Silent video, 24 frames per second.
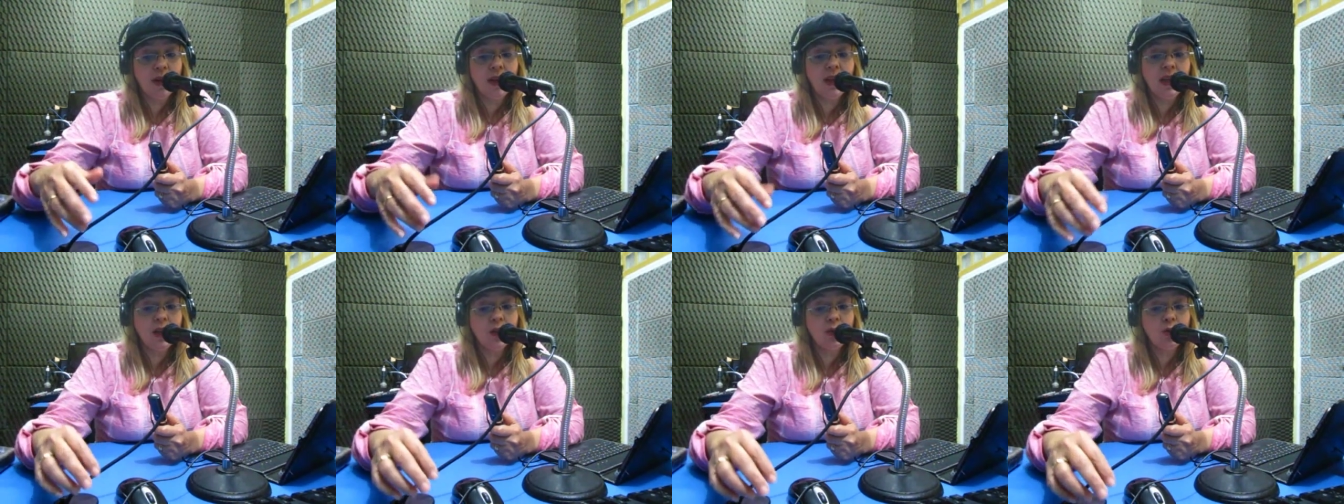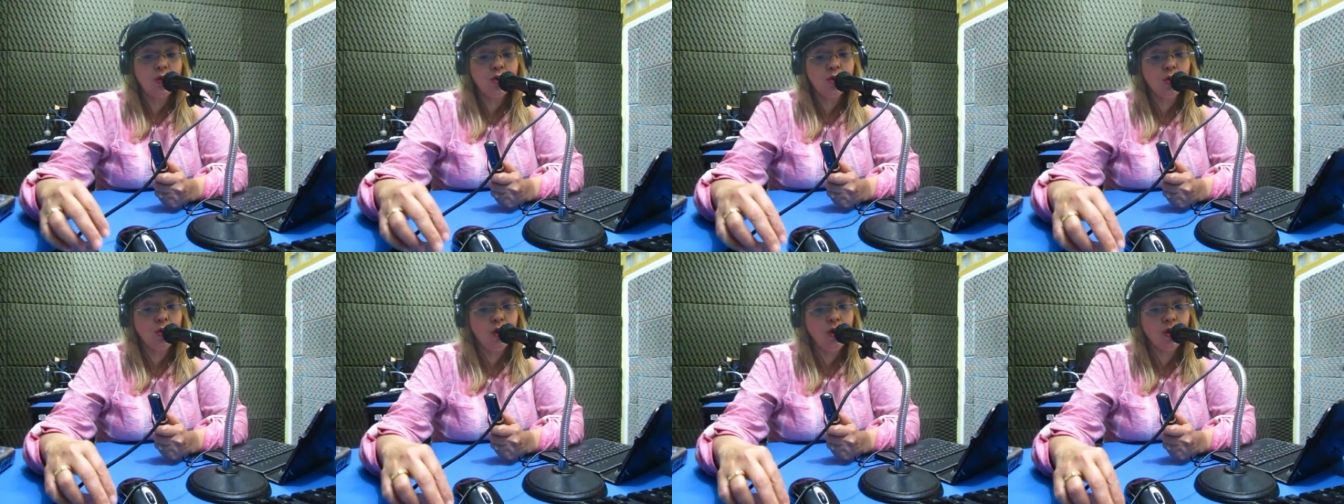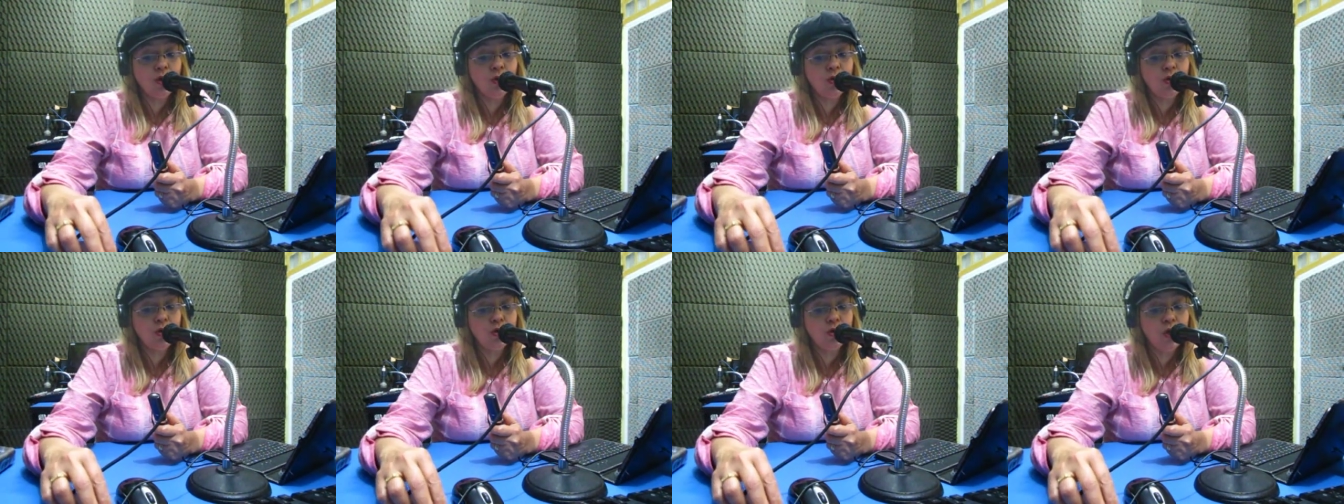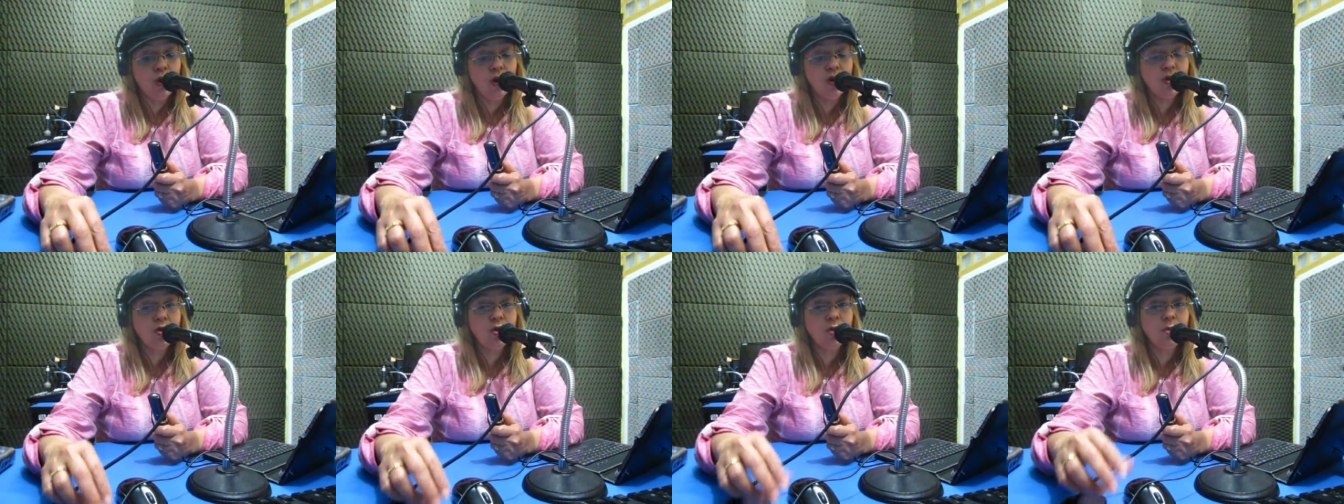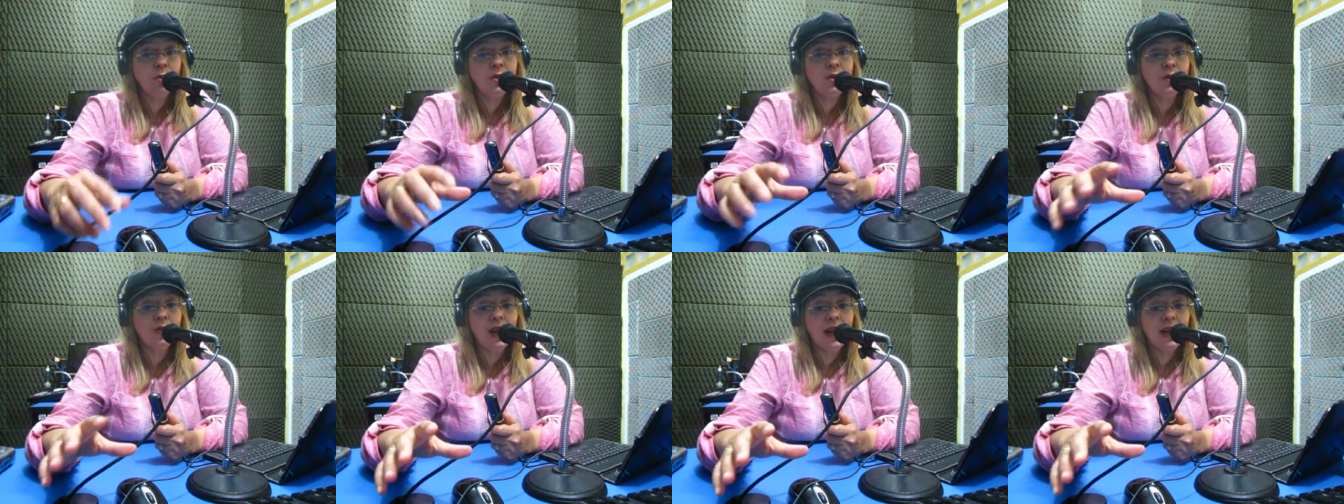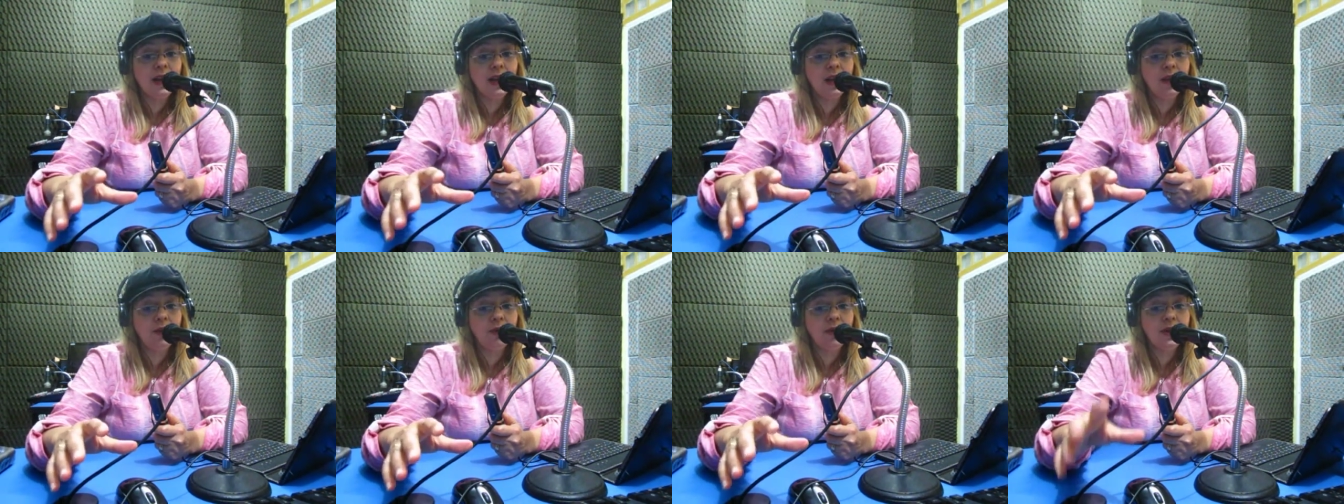Queridos, todos nós somos
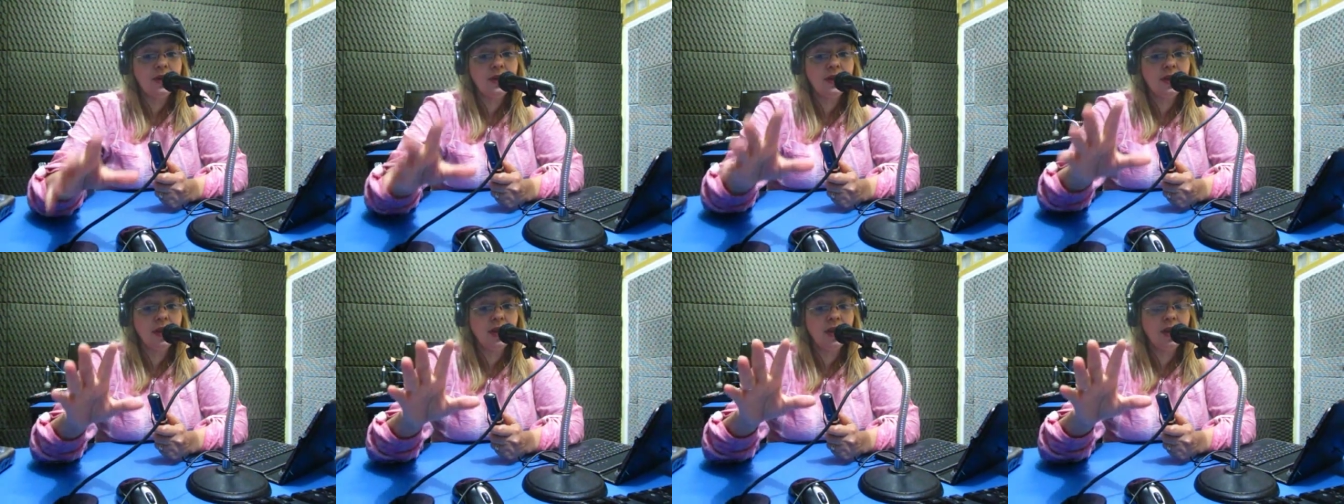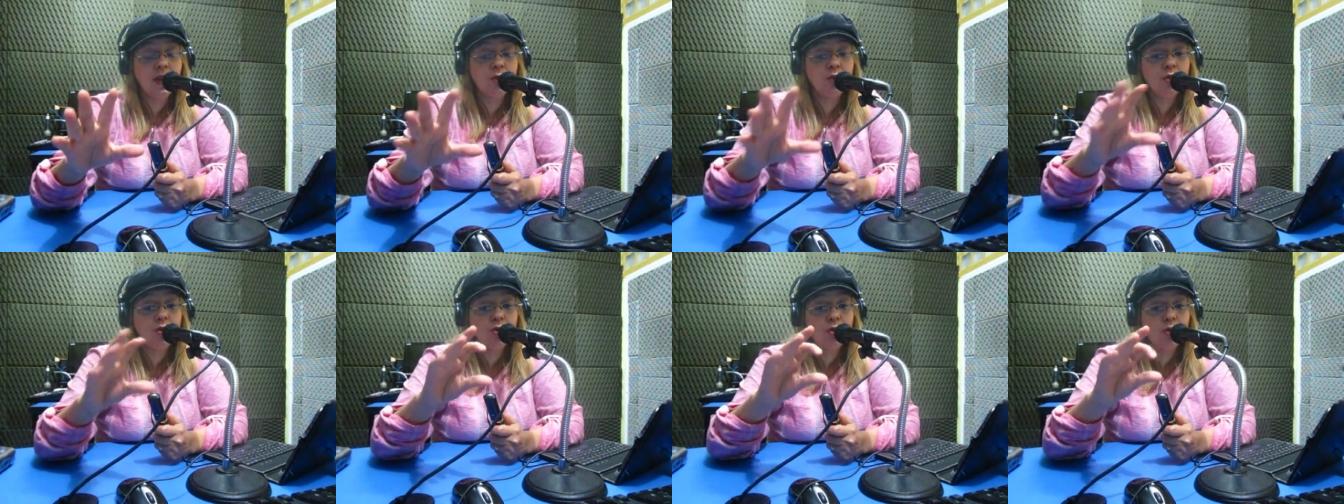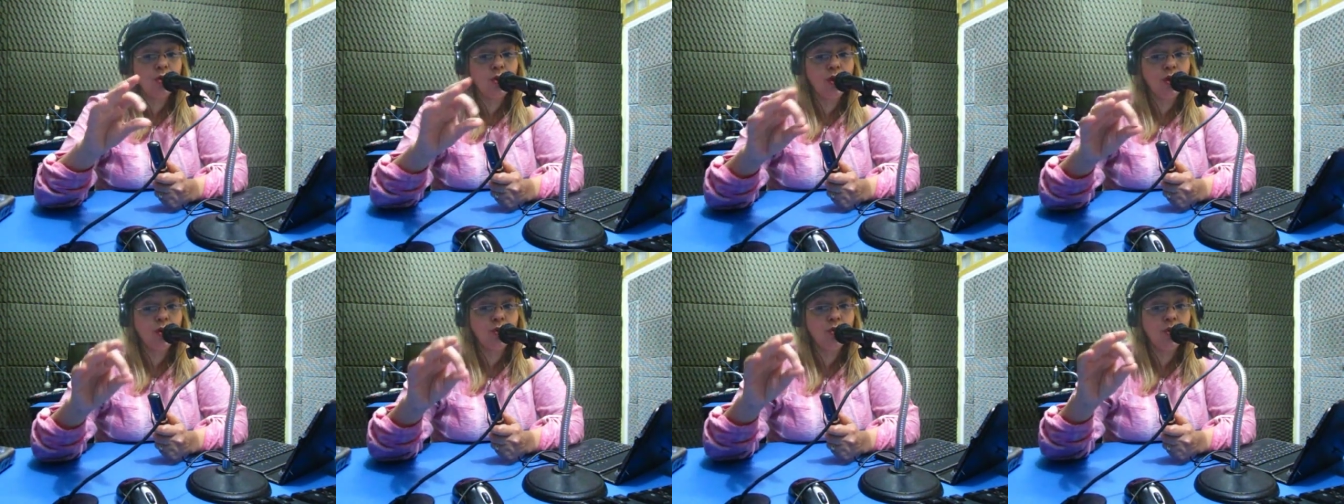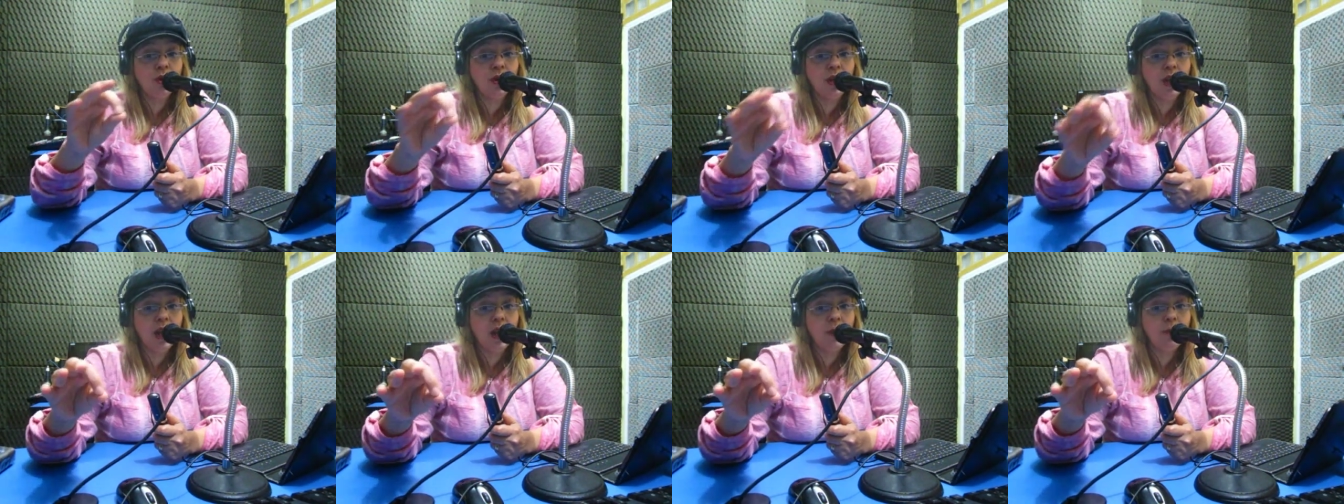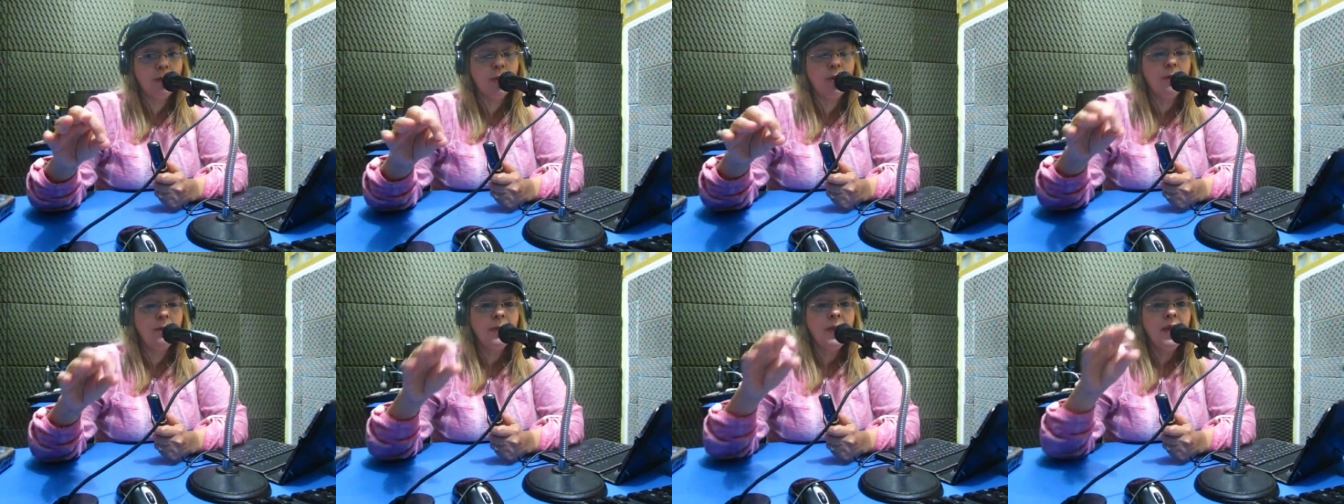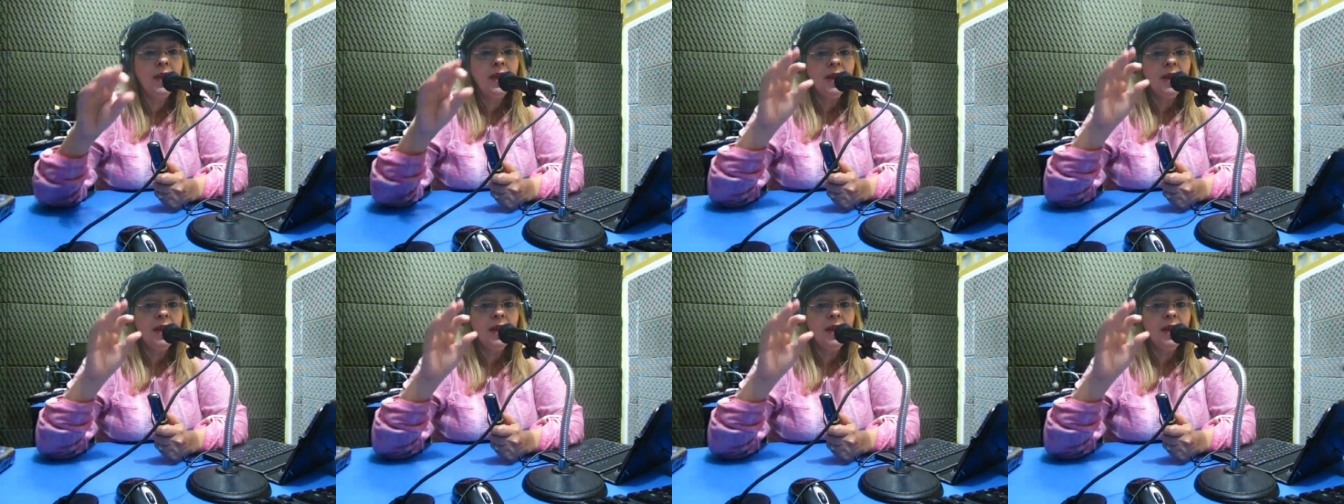falíveis, queridos, todo o tempo.